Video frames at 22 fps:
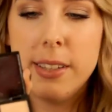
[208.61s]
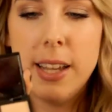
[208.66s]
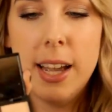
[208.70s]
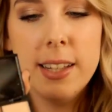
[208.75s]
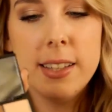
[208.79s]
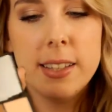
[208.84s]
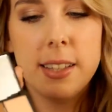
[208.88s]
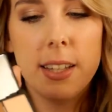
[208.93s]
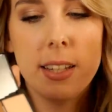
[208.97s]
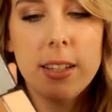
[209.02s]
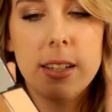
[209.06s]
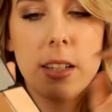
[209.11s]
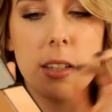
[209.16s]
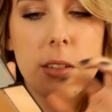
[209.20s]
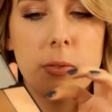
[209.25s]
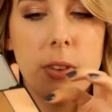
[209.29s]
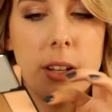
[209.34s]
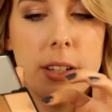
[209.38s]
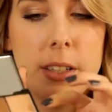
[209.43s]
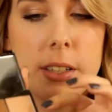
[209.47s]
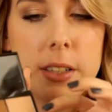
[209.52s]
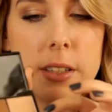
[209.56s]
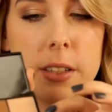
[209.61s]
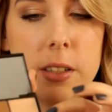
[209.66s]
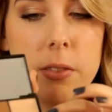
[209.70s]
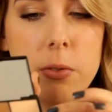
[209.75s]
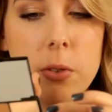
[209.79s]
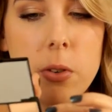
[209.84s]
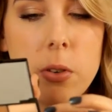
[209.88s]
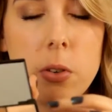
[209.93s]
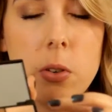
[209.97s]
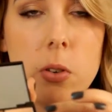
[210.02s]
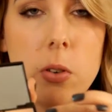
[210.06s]
Tatsächlich fand ich die
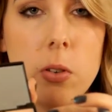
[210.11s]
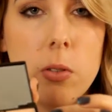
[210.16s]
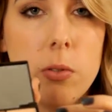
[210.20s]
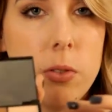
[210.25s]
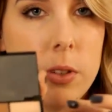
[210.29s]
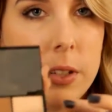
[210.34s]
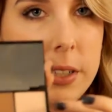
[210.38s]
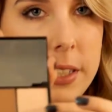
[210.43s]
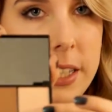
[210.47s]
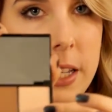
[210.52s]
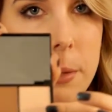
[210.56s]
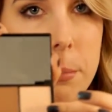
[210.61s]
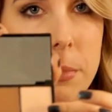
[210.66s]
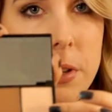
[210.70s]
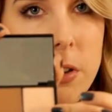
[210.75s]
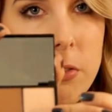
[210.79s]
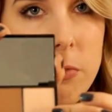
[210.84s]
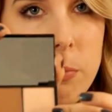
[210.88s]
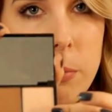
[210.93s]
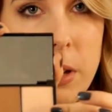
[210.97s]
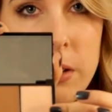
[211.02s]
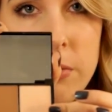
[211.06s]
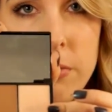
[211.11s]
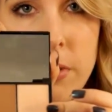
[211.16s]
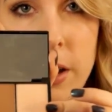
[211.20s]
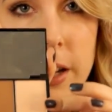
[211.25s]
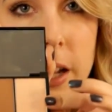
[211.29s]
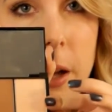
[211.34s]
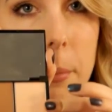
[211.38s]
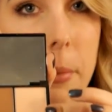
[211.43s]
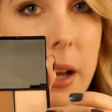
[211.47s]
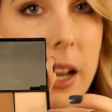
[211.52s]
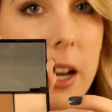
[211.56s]
Wirkung von dem hier auf meinen
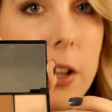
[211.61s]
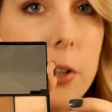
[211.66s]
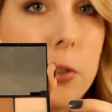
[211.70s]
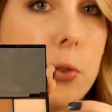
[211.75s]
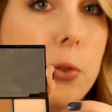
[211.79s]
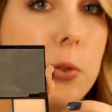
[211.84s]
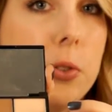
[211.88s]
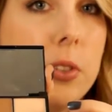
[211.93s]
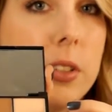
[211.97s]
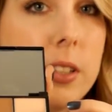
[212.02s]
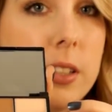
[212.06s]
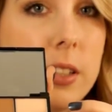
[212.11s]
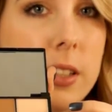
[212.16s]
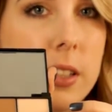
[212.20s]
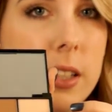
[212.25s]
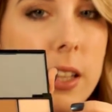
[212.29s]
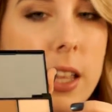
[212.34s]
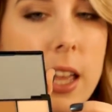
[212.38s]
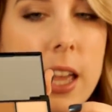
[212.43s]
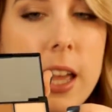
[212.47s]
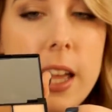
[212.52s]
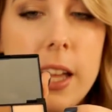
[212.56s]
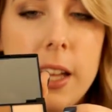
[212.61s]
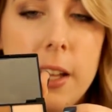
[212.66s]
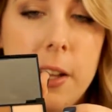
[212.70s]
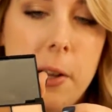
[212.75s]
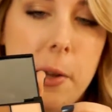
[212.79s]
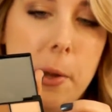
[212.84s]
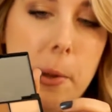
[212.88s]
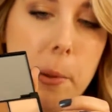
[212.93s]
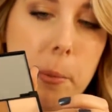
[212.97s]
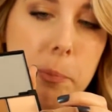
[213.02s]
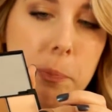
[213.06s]
Wangen am allerschönsten.
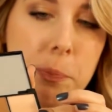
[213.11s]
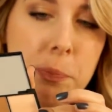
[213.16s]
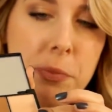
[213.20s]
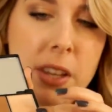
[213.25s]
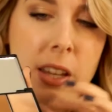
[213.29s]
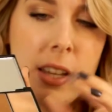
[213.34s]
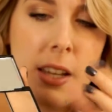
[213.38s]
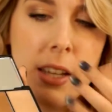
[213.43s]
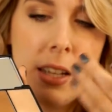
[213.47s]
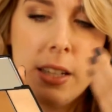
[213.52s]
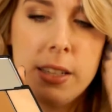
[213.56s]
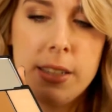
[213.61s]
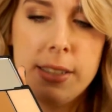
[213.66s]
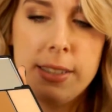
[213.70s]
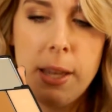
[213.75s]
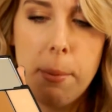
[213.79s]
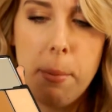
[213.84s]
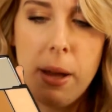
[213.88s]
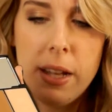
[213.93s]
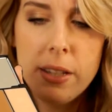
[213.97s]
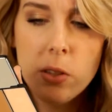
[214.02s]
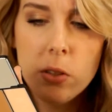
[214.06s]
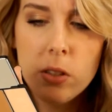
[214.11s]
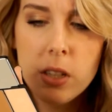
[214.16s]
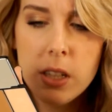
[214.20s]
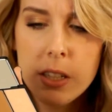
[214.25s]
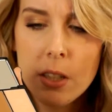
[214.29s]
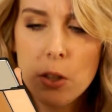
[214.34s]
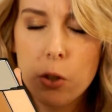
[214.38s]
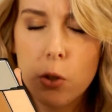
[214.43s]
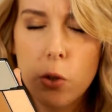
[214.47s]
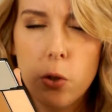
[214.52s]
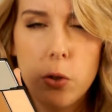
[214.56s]
Ähm, der macht so einen
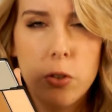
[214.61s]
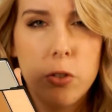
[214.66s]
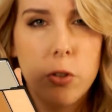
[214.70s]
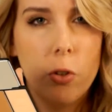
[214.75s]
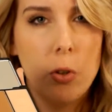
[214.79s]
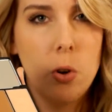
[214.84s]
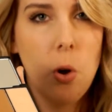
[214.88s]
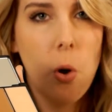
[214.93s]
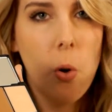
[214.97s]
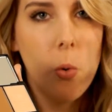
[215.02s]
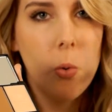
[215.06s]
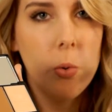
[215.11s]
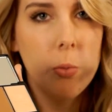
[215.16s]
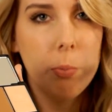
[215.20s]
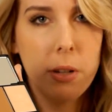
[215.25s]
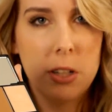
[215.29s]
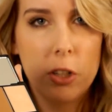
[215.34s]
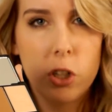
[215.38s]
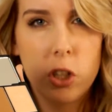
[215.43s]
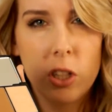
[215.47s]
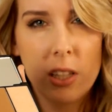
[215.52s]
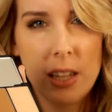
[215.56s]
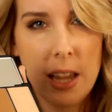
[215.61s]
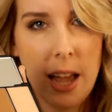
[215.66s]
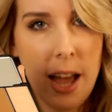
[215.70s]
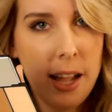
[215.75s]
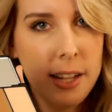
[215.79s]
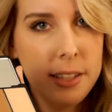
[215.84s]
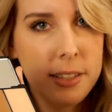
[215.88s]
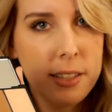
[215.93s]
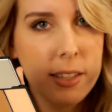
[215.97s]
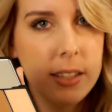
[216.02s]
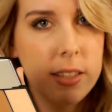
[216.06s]
richtig schönen Glow. Man
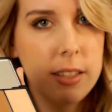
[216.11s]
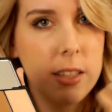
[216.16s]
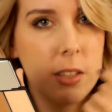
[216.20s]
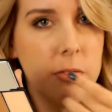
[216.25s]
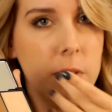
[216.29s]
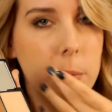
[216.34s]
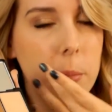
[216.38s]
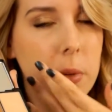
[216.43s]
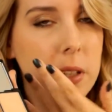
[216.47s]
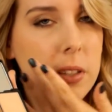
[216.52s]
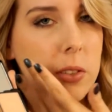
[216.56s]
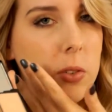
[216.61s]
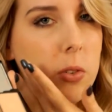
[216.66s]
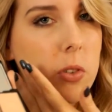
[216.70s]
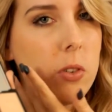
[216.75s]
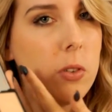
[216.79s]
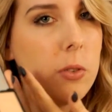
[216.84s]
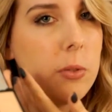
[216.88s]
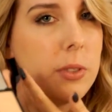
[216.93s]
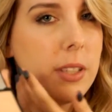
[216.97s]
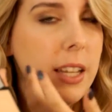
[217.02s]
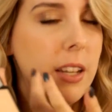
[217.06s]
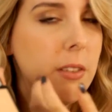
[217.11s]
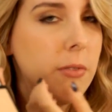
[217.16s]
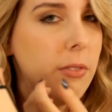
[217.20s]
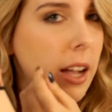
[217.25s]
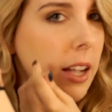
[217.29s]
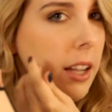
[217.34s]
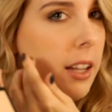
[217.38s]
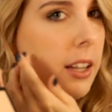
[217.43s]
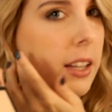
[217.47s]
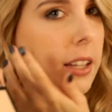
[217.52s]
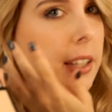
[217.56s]
strahlt richtig. Wenn man so seine
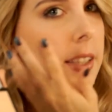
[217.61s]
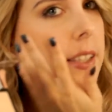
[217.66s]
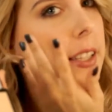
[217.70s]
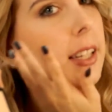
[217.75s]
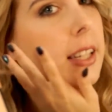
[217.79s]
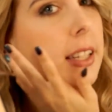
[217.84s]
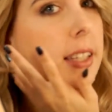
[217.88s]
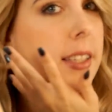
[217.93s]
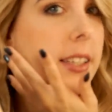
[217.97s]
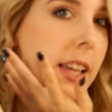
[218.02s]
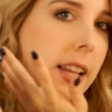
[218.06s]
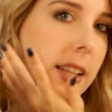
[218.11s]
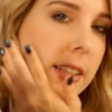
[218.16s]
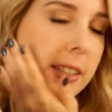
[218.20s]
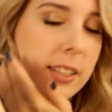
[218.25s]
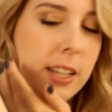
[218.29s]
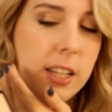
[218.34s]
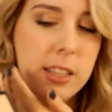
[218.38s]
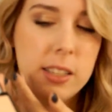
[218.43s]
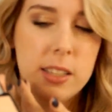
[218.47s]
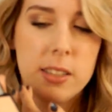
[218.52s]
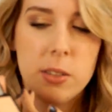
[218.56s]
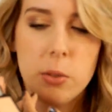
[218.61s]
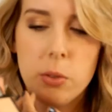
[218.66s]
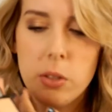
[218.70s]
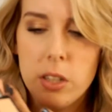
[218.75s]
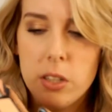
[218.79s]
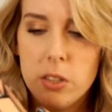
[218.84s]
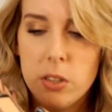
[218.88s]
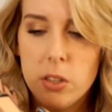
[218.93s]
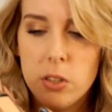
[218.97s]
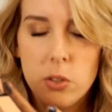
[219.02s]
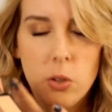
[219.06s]
Wange ins Licht hält, dann hat das so einen
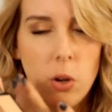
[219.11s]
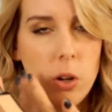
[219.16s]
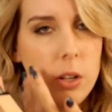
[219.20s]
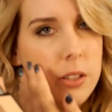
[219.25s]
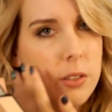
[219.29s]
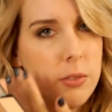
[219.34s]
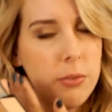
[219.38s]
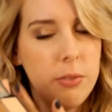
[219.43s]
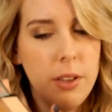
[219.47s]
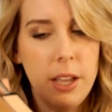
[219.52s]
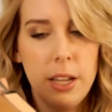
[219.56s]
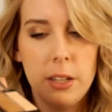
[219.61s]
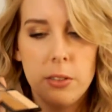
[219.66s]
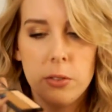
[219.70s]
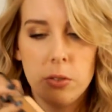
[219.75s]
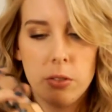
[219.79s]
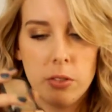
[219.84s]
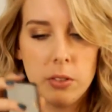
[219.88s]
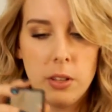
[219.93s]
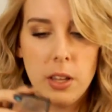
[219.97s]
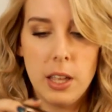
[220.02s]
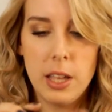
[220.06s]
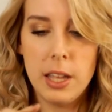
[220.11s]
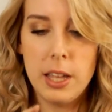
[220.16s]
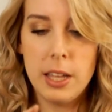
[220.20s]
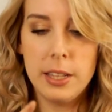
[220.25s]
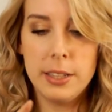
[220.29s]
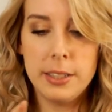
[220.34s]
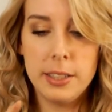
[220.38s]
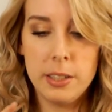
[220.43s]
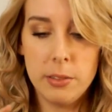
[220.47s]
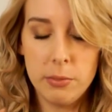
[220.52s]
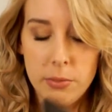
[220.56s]
richtig tollen Effekt und
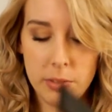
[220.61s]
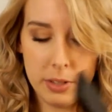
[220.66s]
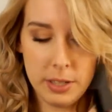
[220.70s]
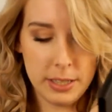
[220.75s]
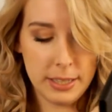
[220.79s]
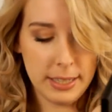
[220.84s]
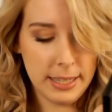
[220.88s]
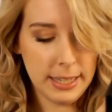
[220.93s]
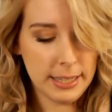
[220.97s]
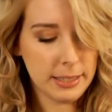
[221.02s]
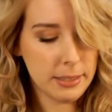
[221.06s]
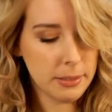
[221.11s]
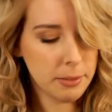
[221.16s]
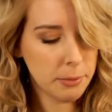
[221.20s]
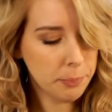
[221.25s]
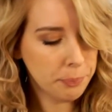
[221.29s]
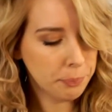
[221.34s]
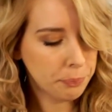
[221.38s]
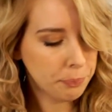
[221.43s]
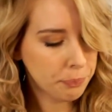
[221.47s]
den finde ich klasse.